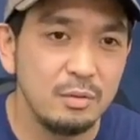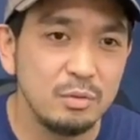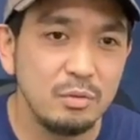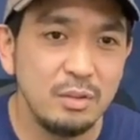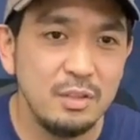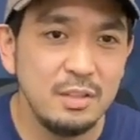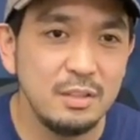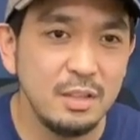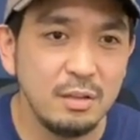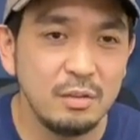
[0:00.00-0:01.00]
その
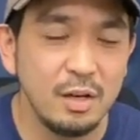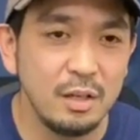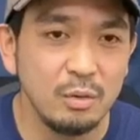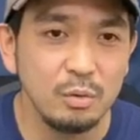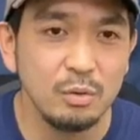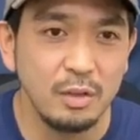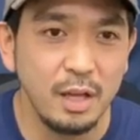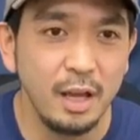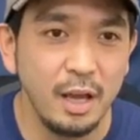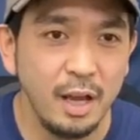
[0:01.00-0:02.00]
EC サイトがあること
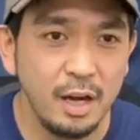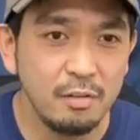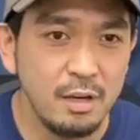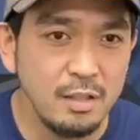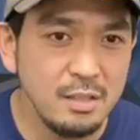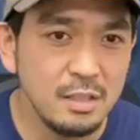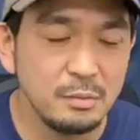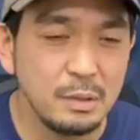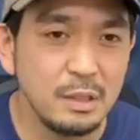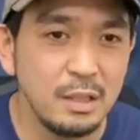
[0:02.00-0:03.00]
で価値が
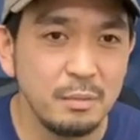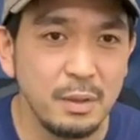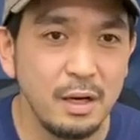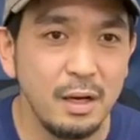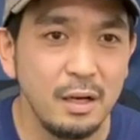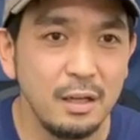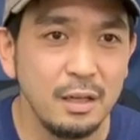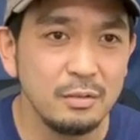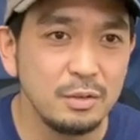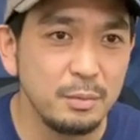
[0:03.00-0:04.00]
生まれれば
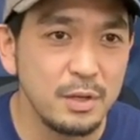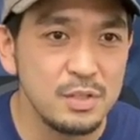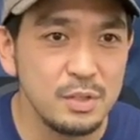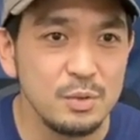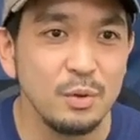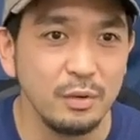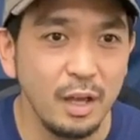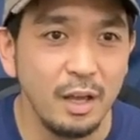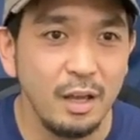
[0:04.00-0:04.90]
素晴らしいですよね。